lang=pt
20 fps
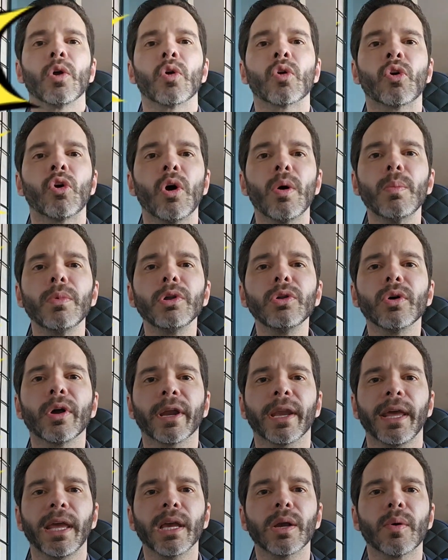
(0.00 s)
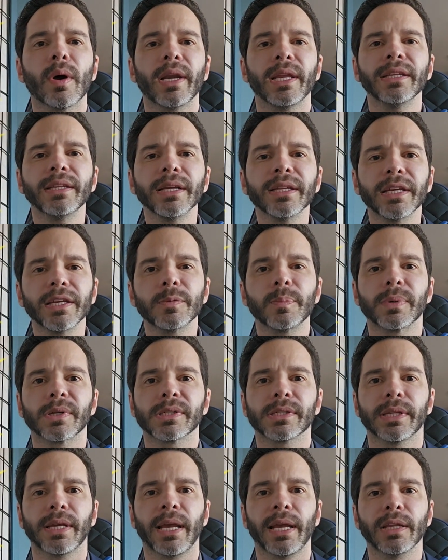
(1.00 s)
Como lucrei
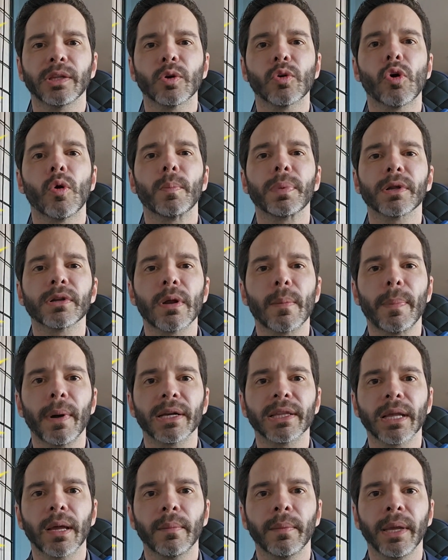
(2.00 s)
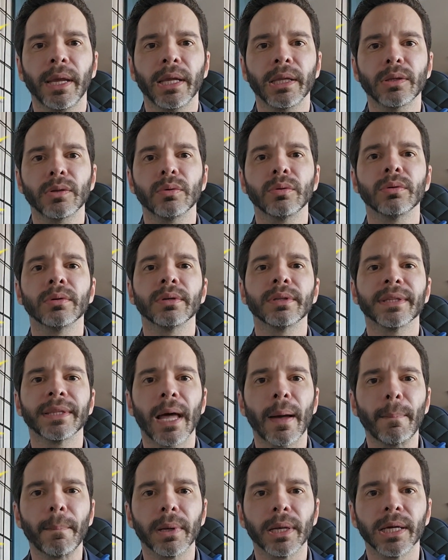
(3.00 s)
43% comprando apartamento
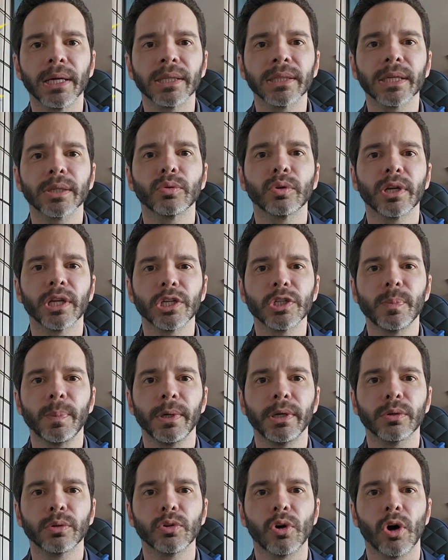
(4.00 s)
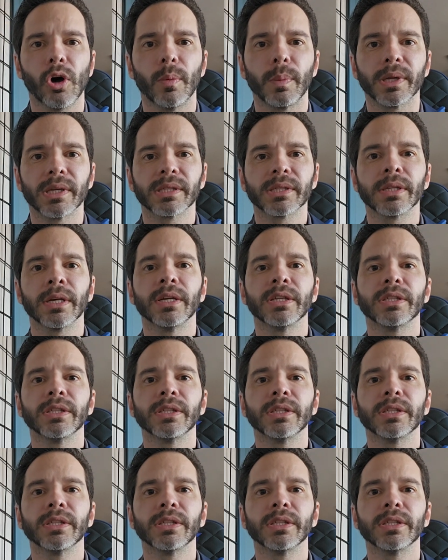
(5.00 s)
na planta durante o período obras.